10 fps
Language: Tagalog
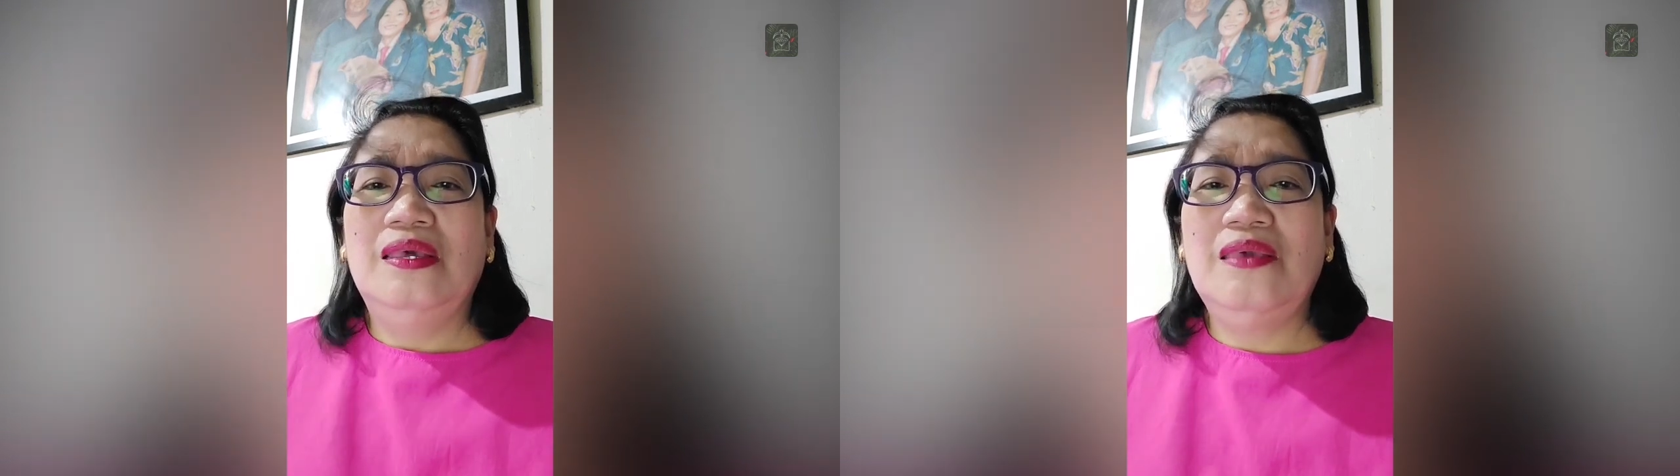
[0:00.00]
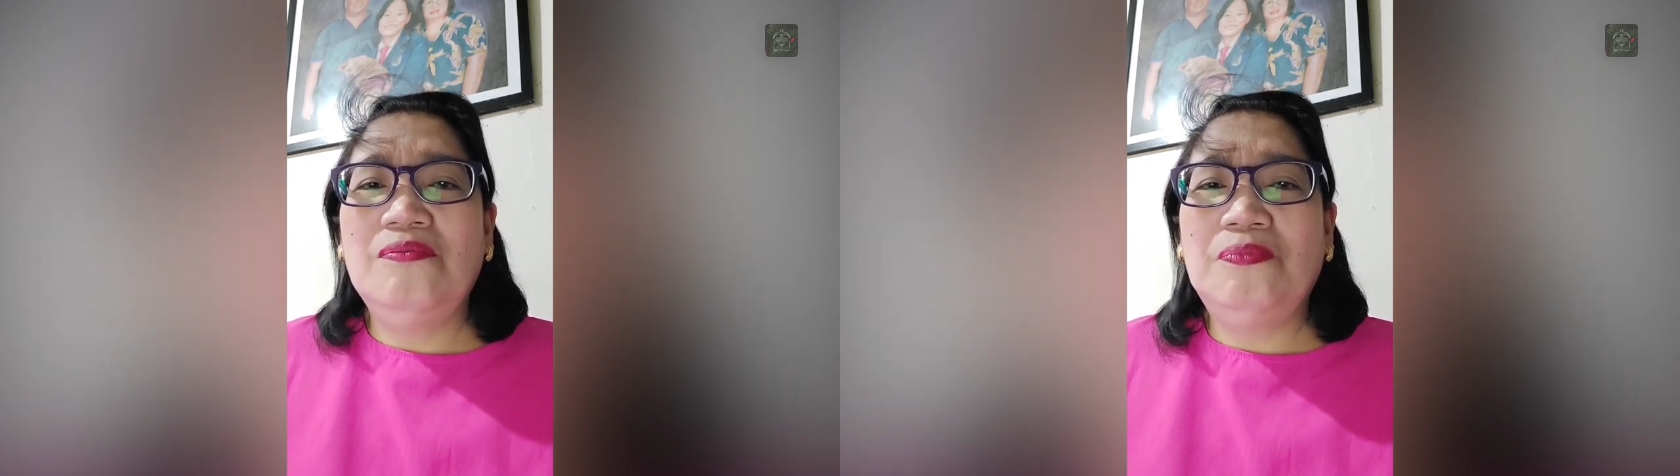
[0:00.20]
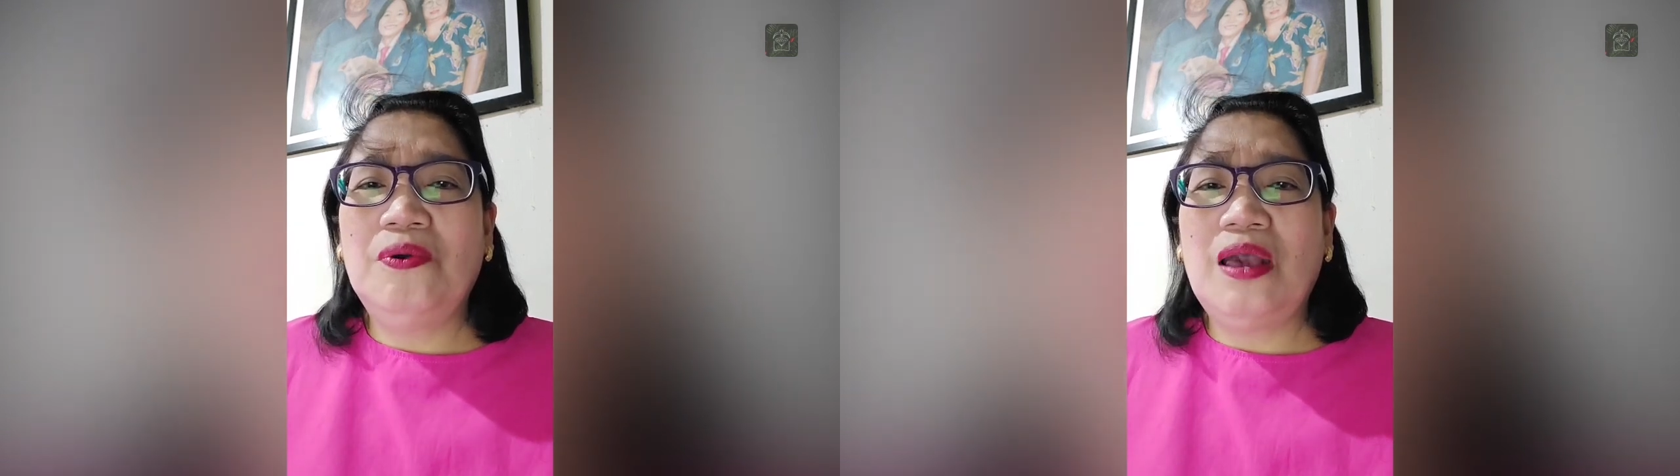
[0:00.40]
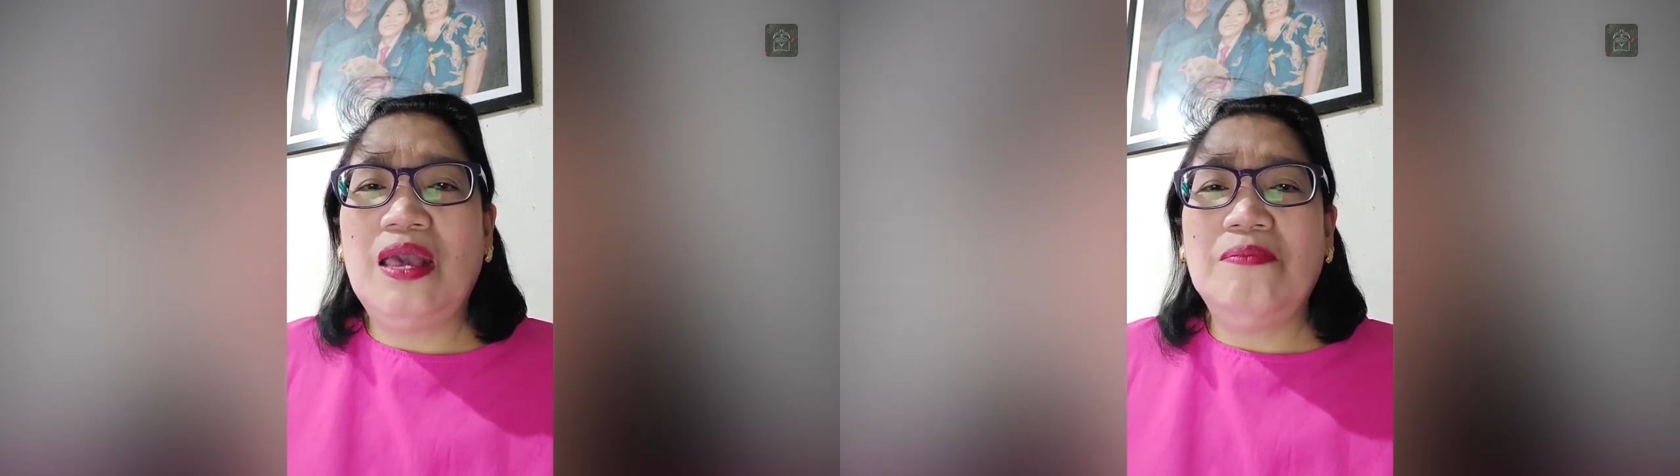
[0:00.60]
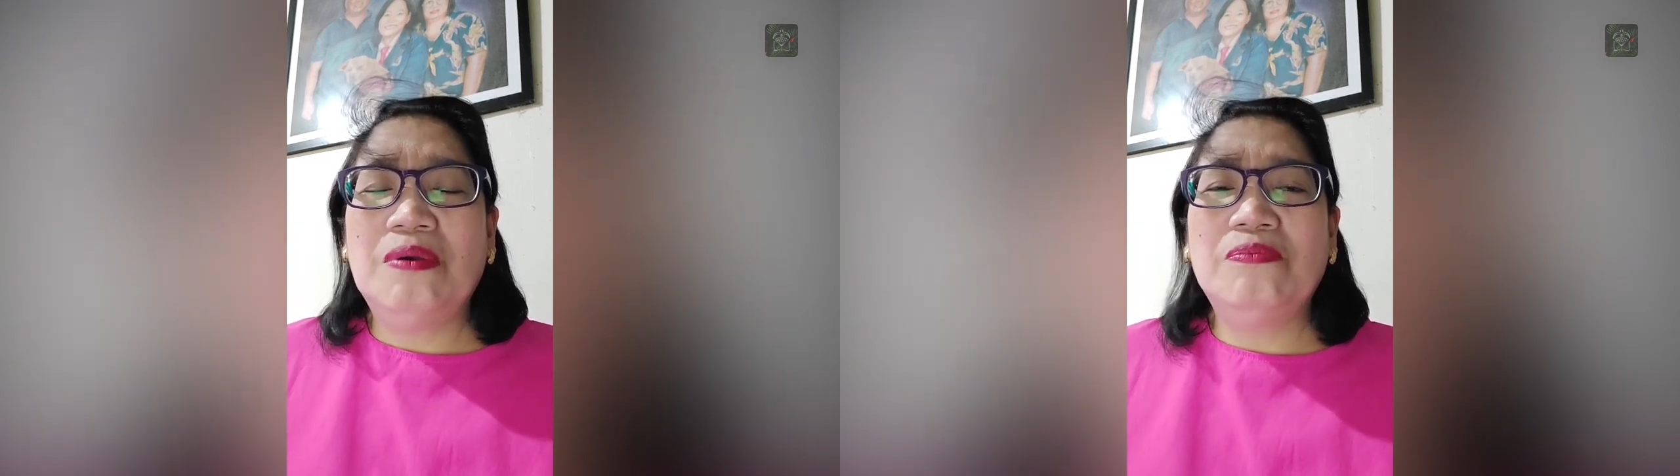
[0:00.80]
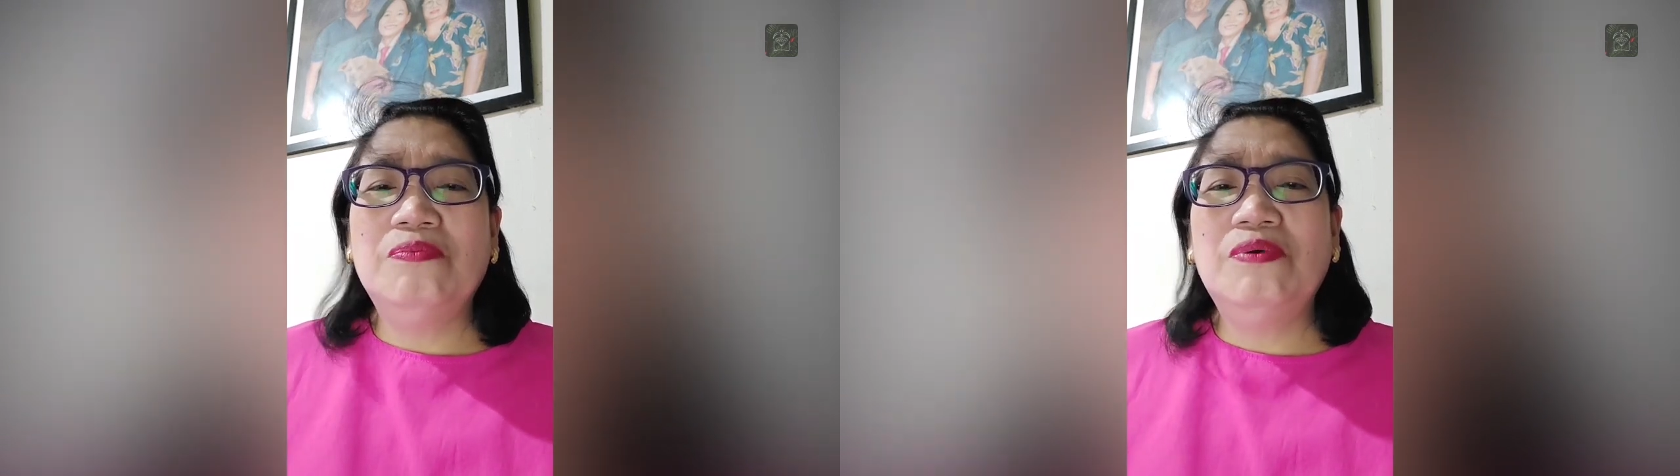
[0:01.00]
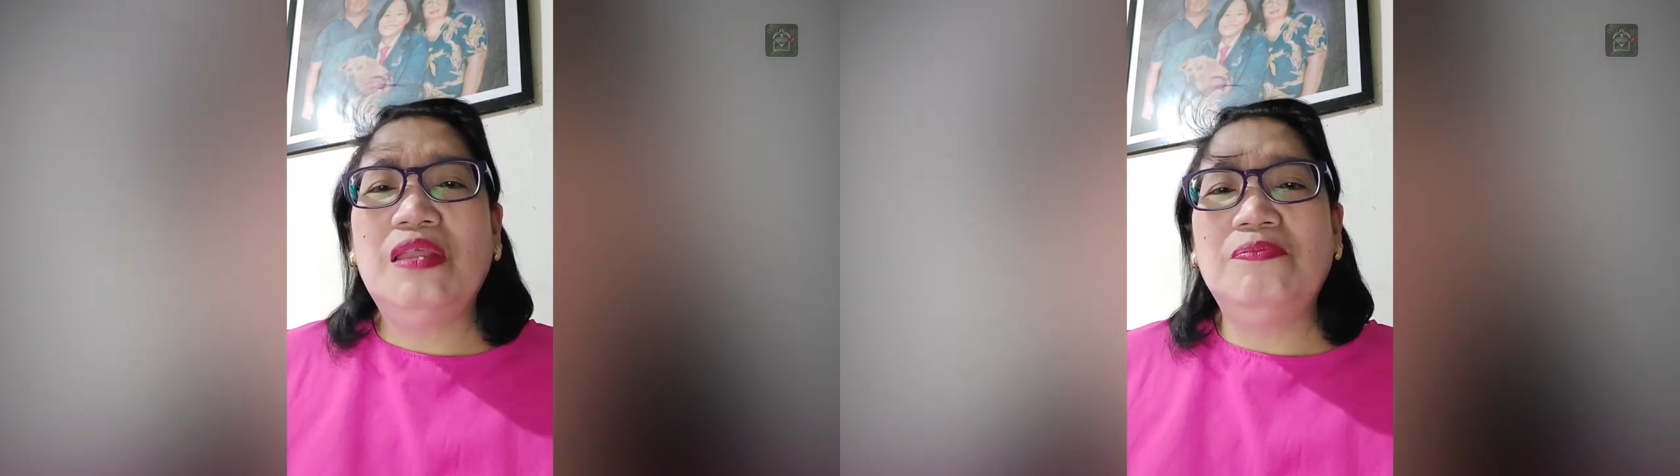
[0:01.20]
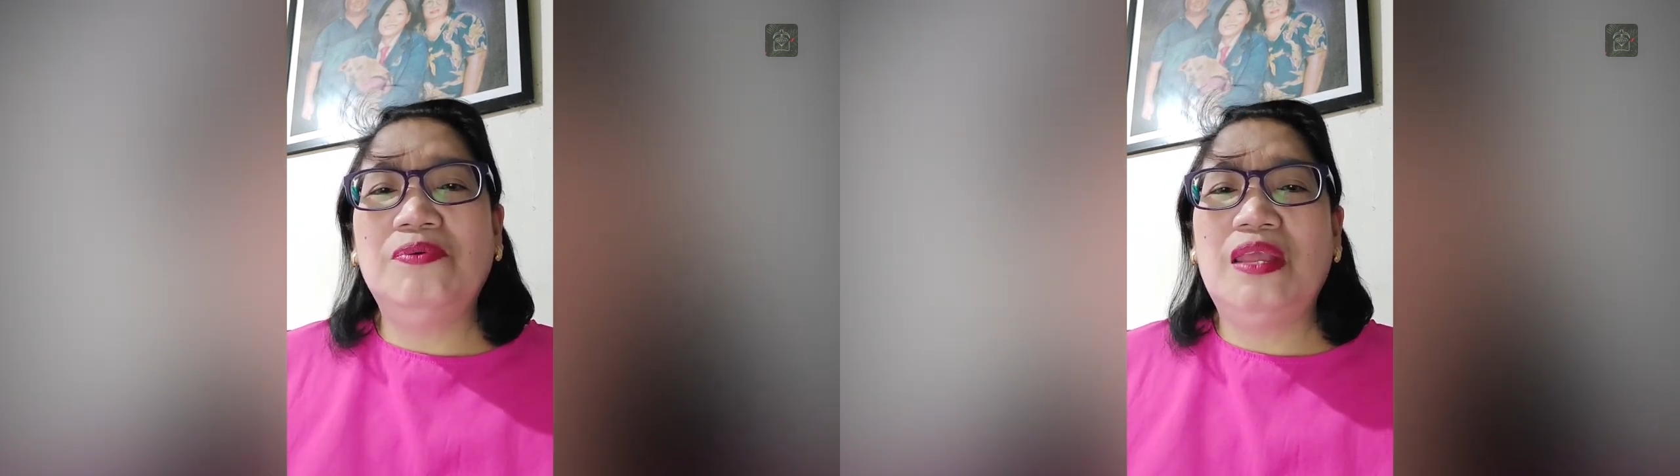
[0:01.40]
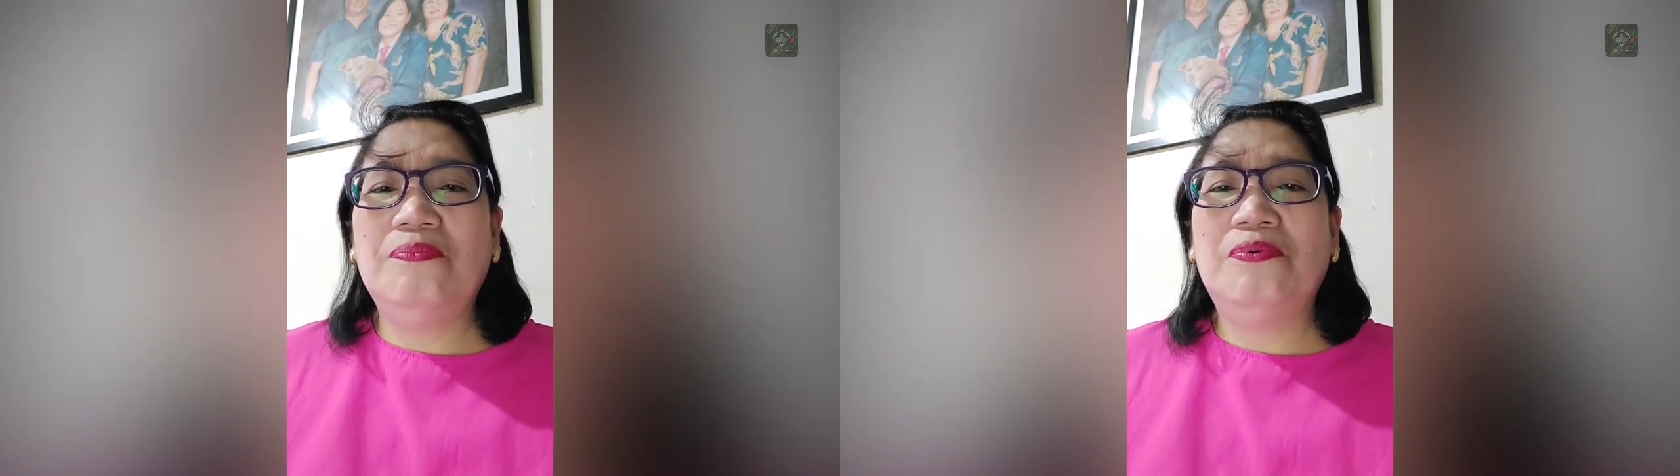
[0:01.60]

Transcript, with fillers: Ngayon po ay magbubulay-bulay